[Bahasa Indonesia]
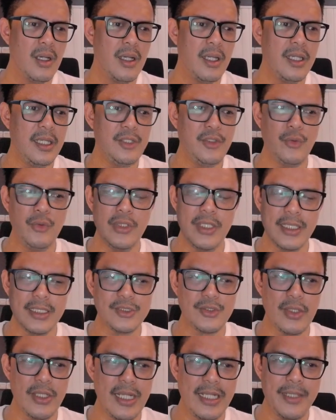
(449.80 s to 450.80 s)
itu gue denger
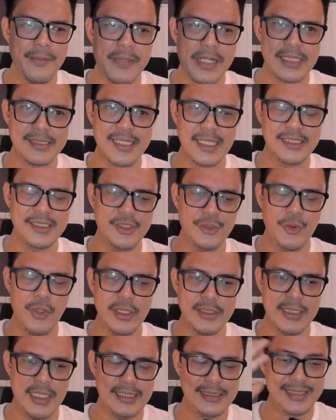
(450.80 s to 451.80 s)
soalnya ada brass section juga
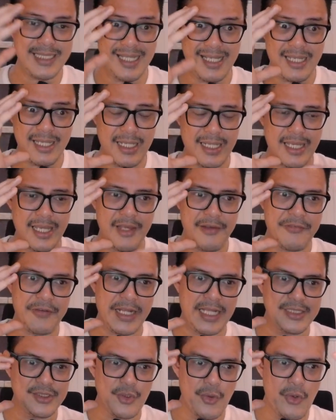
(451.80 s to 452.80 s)
guys kayak kayak
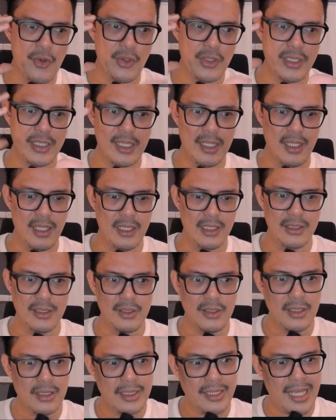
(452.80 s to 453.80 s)
French horn uh,
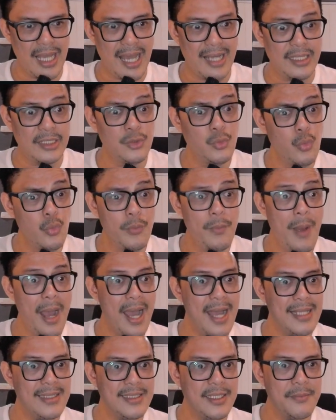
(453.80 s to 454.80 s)
ada
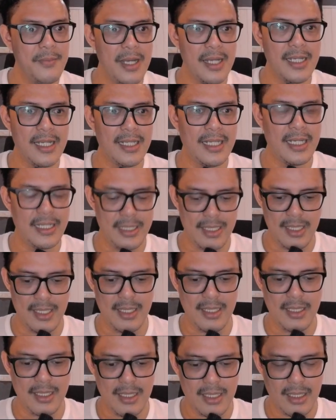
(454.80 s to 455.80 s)
tubanya bahkan
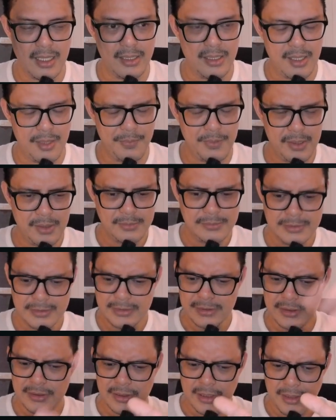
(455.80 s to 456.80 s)
ada ada apa
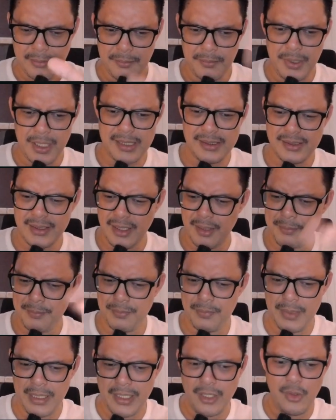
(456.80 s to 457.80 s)
brass yang
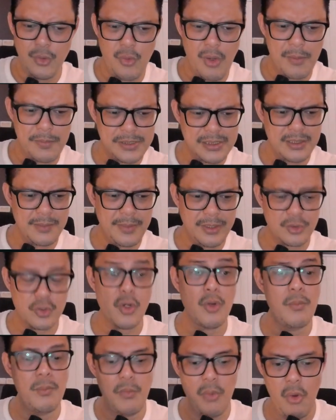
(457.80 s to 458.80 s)
paling low apa sih namanya
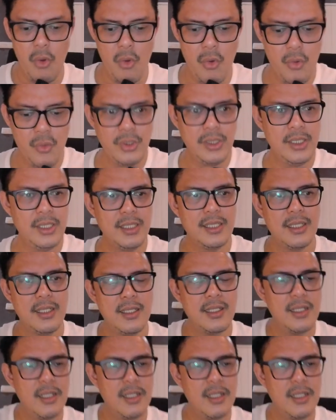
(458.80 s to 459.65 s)
trombone